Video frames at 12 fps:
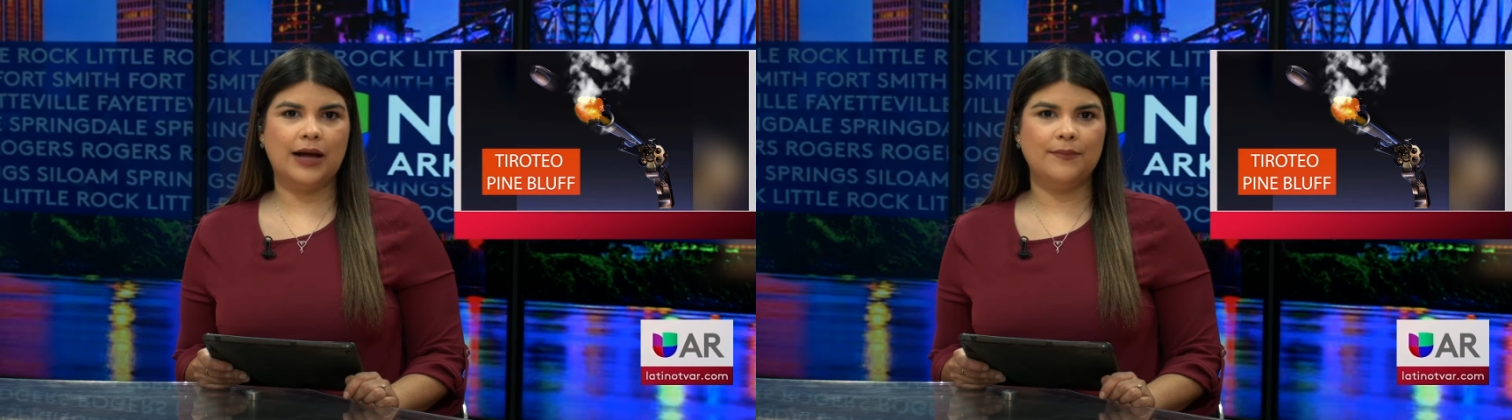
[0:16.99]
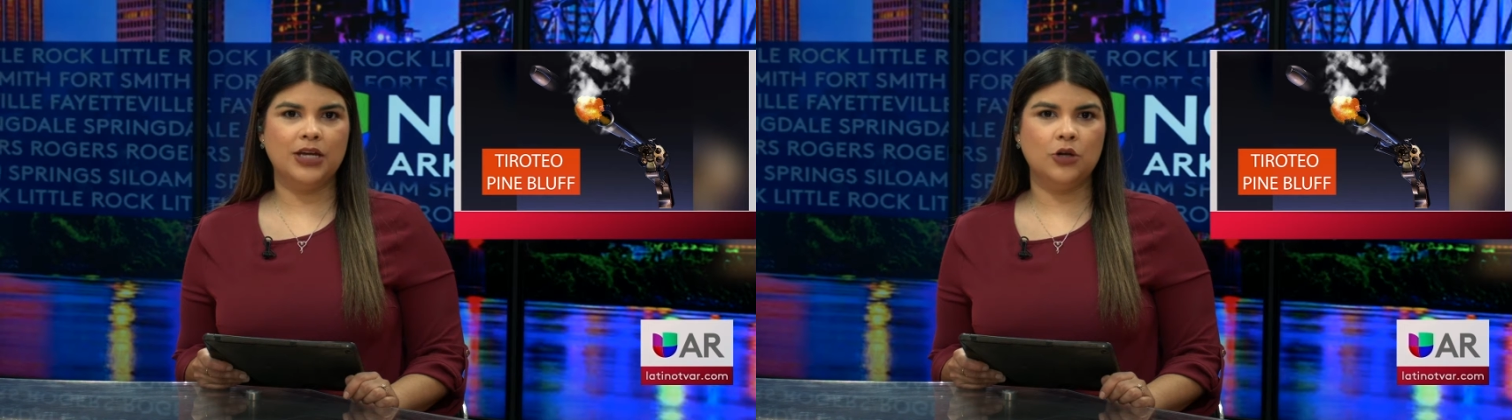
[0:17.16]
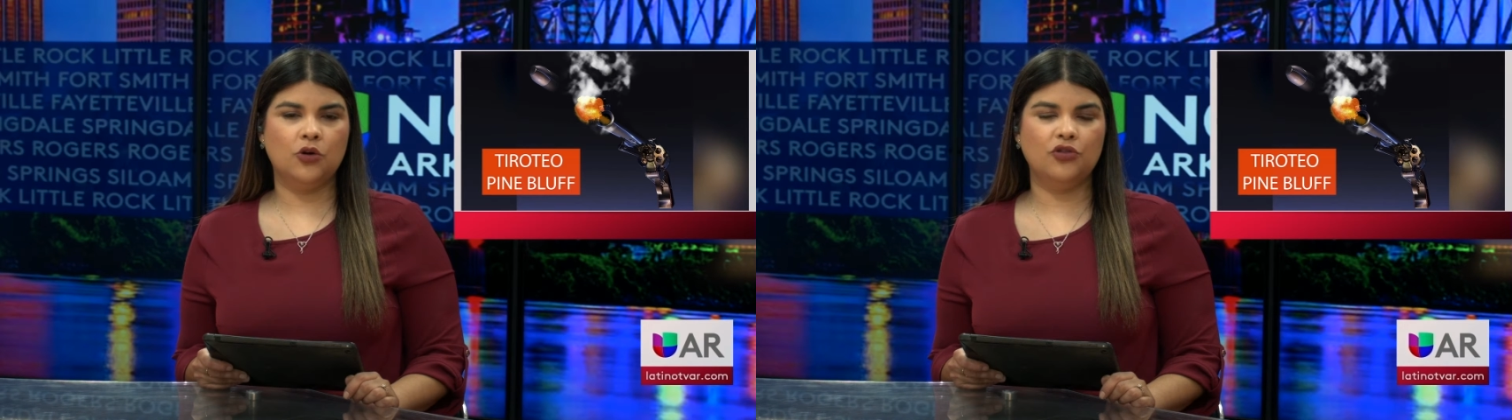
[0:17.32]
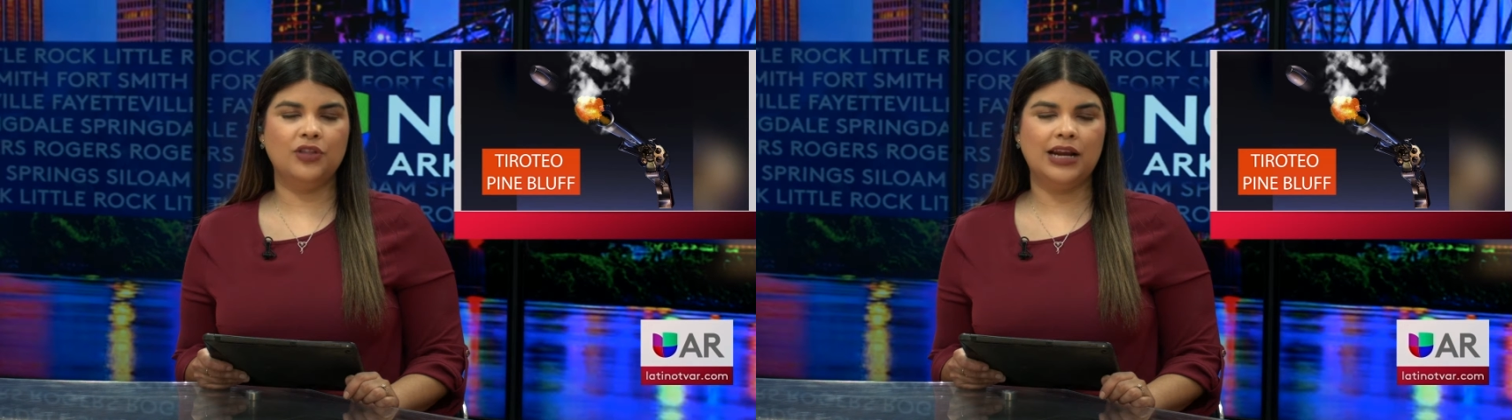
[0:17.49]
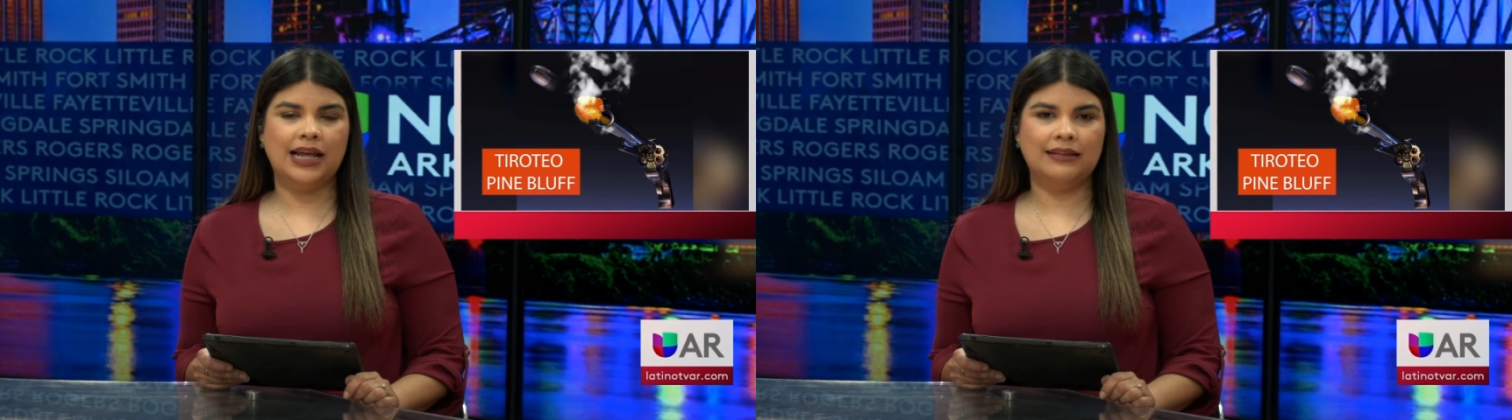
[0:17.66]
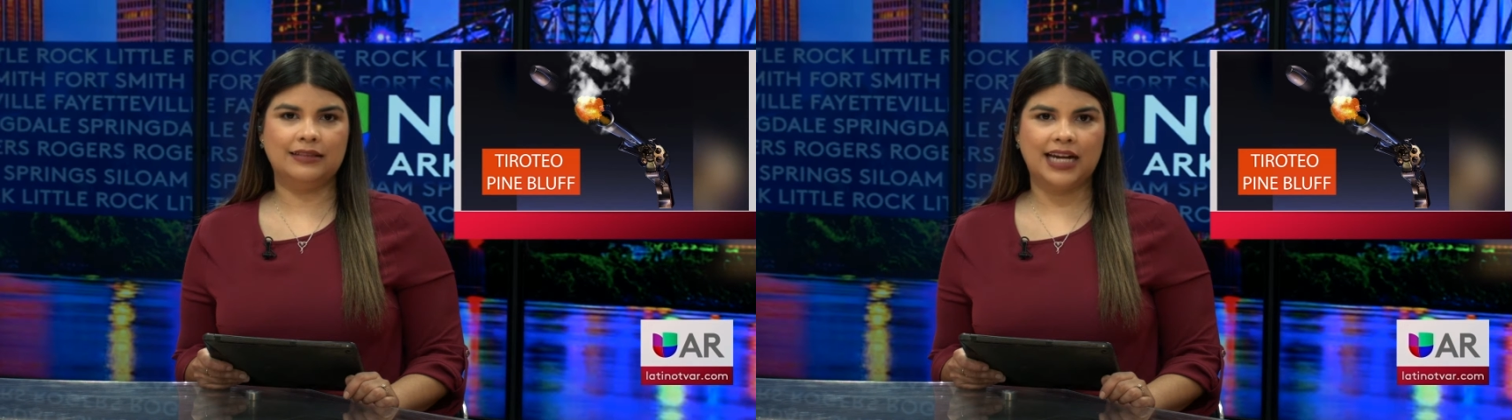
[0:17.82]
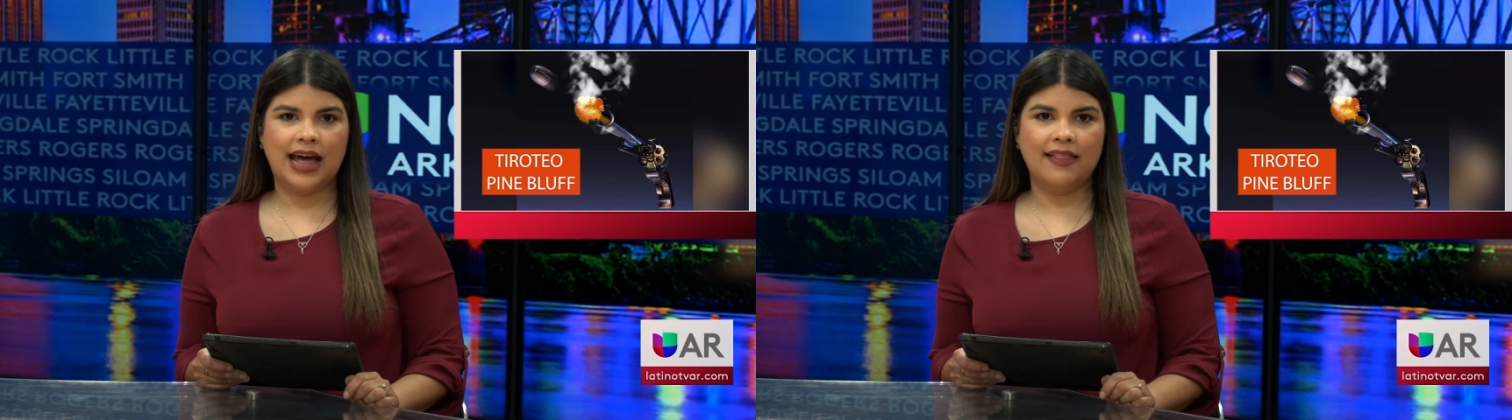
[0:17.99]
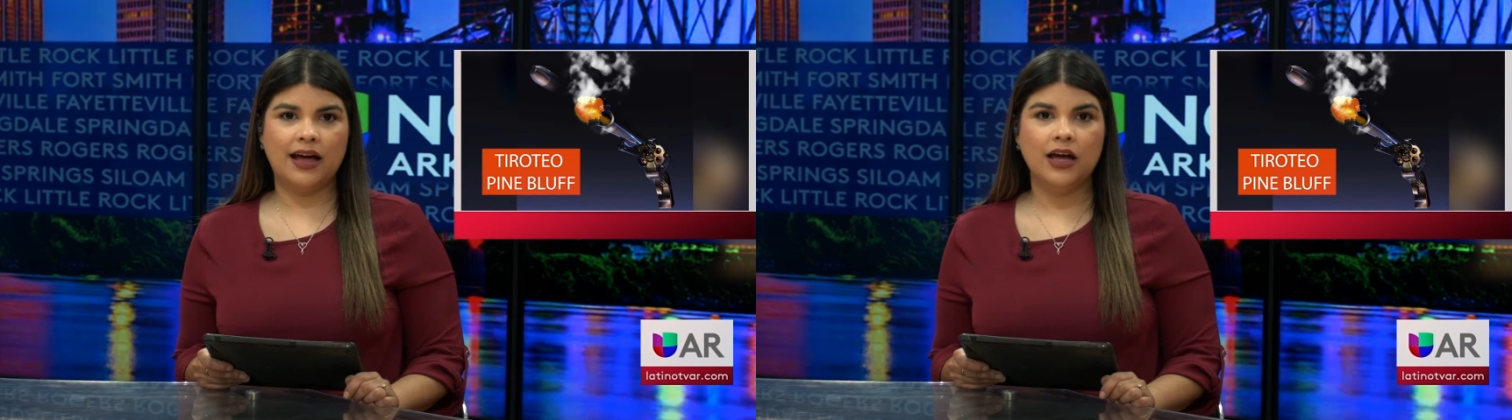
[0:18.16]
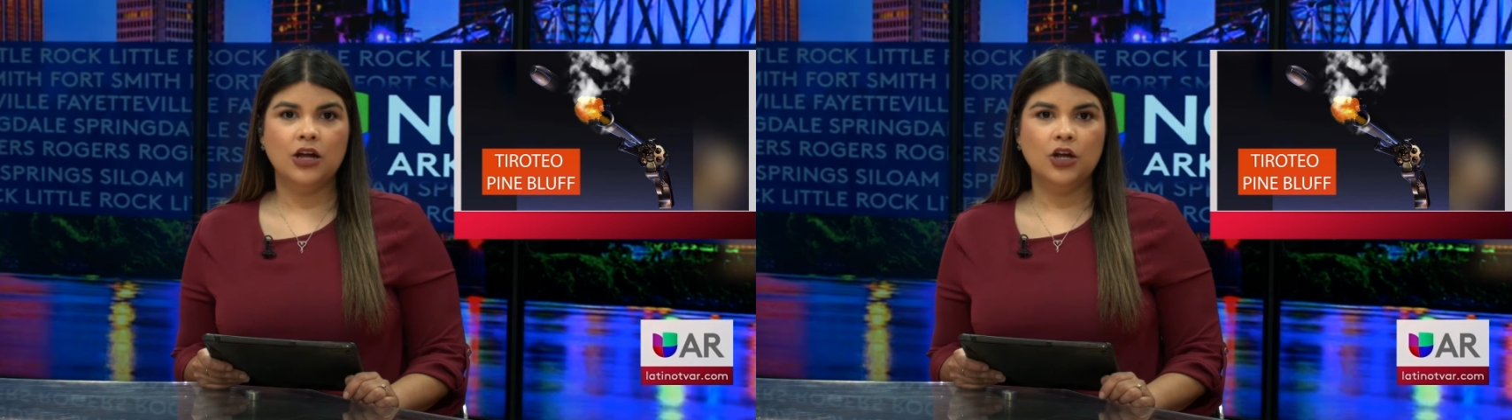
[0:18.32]
camino de la
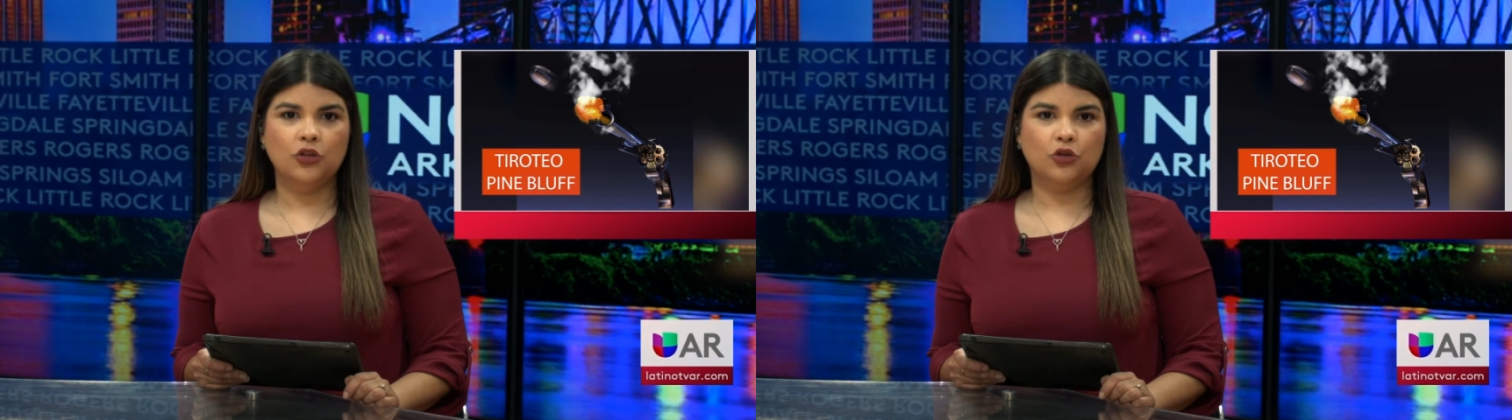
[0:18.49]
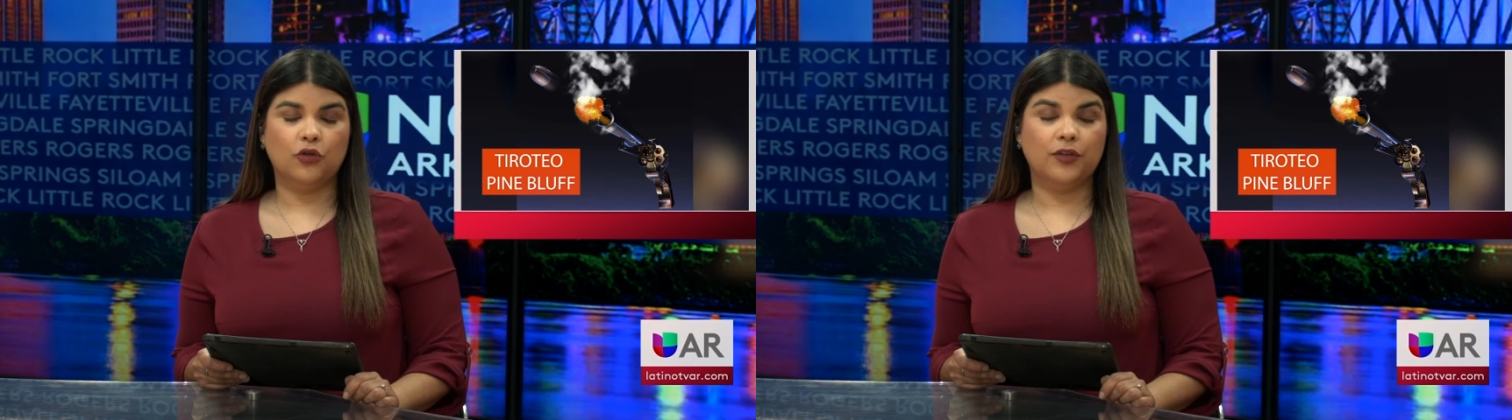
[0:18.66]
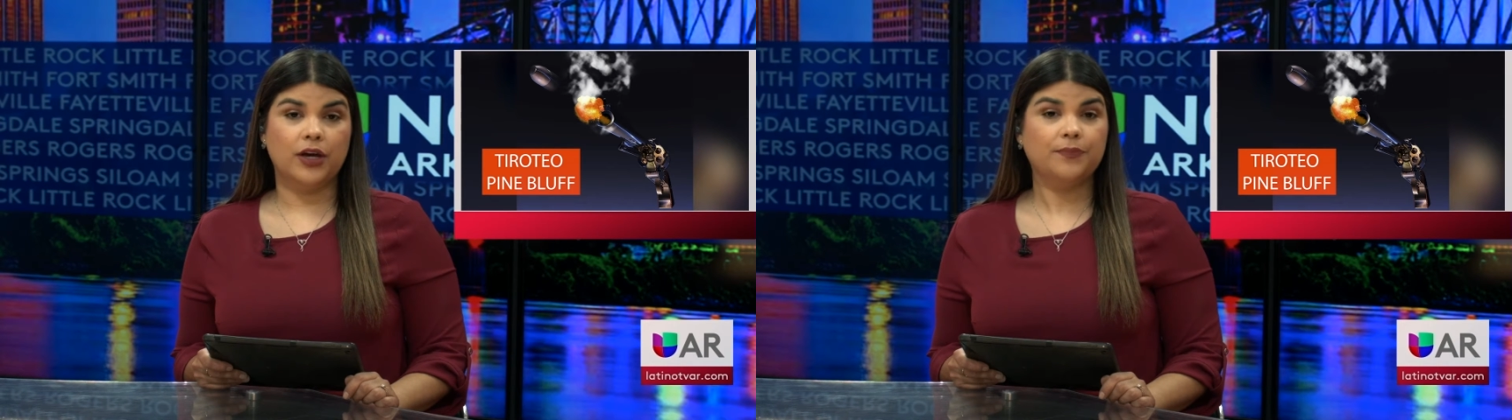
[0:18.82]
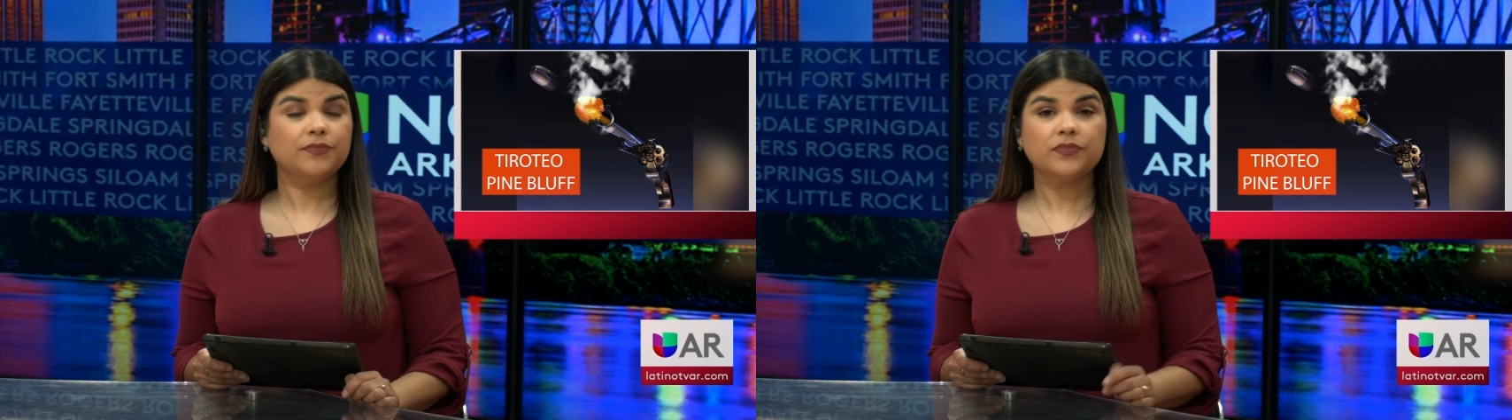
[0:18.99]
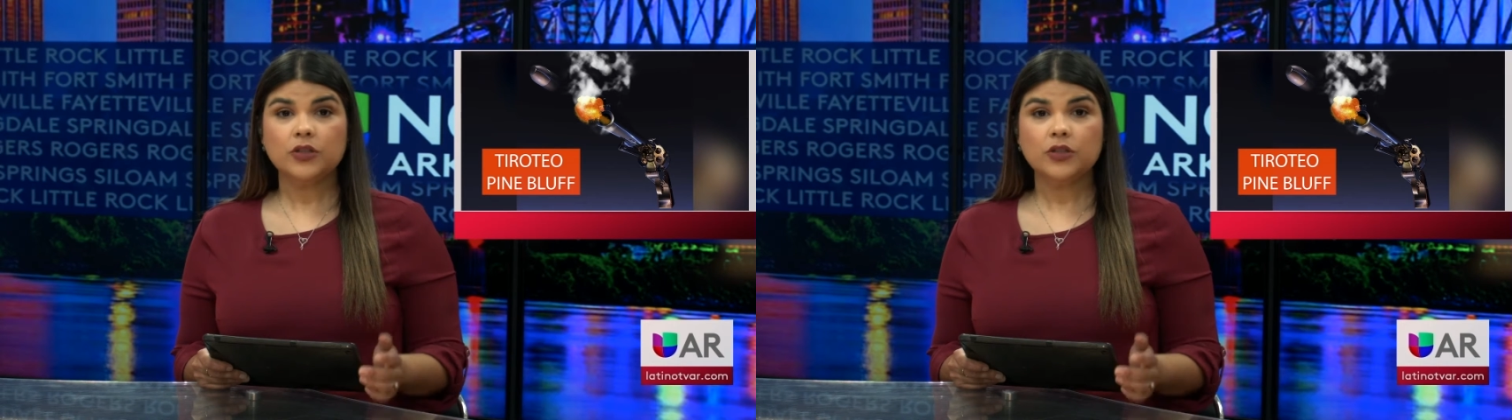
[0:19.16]
entrada, donde